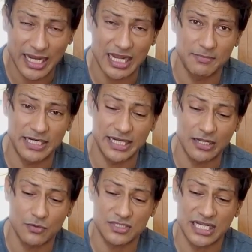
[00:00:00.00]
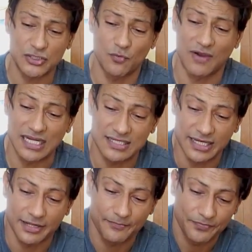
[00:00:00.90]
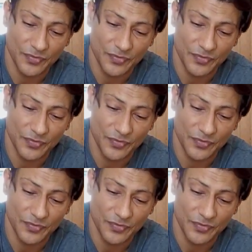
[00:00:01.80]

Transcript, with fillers: का हेलमेट है उसका जो वाइज़र है